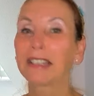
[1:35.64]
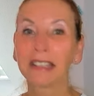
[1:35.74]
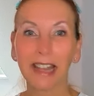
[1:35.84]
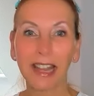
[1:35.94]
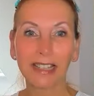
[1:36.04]

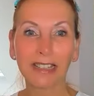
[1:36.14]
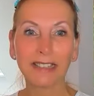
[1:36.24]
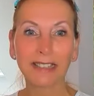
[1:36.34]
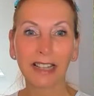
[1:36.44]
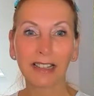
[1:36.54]
ich
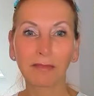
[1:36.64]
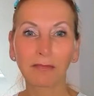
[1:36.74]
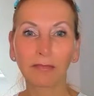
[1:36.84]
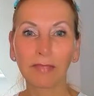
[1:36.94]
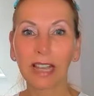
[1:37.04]
erhielt
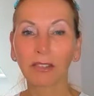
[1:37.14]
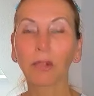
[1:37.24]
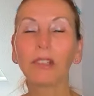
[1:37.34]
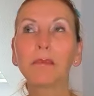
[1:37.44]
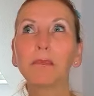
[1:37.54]
dann ja
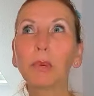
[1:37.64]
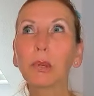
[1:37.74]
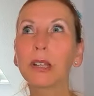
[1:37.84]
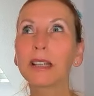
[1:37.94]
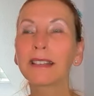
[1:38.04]
so einen
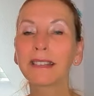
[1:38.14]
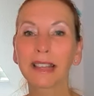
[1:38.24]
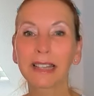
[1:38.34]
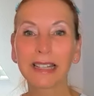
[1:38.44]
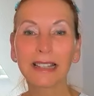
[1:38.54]

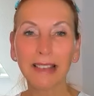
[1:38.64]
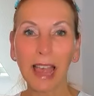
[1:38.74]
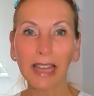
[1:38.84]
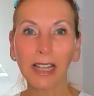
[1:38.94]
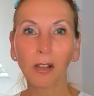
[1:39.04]
Impuls, ins
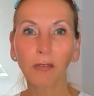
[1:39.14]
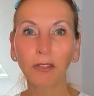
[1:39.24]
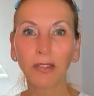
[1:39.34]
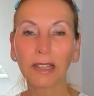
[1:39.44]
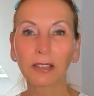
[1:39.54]

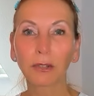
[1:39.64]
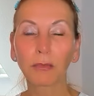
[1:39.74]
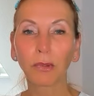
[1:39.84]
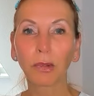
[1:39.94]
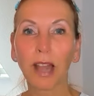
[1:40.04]

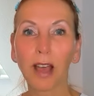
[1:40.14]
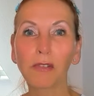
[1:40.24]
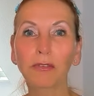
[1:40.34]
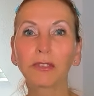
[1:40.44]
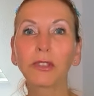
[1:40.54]
Einkaufszentrum zu
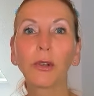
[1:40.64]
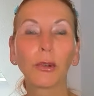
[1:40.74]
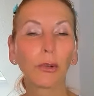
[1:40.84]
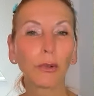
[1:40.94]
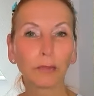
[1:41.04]
laufen
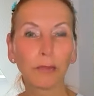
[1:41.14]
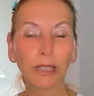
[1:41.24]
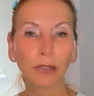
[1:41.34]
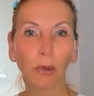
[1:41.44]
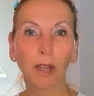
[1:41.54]
und
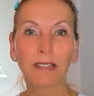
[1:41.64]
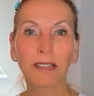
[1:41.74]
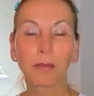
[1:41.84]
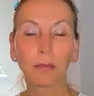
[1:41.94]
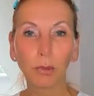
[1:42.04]
mir
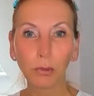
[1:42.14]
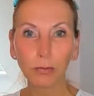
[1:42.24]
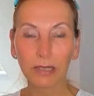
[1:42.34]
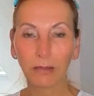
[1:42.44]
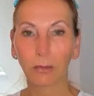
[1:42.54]
dort
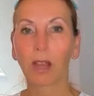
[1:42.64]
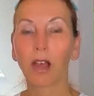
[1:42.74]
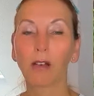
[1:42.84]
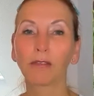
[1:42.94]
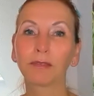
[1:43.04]
Blumen zu
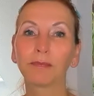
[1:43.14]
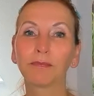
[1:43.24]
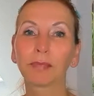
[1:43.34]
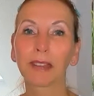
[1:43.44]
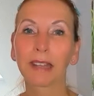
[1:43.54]

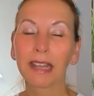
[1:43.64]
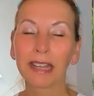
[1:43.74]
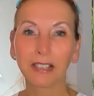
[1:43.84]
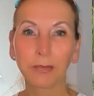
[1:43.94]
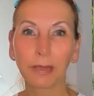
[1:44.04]
kaufen.
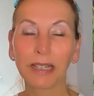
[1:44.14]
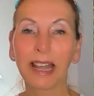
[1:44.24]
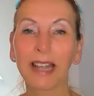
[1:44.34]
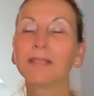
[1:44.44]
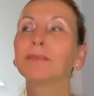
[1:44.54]
Ich
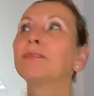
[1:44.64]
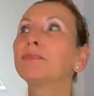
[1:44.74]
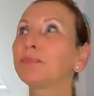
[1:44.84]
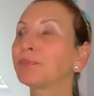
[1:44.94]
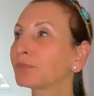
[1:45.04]
bin dann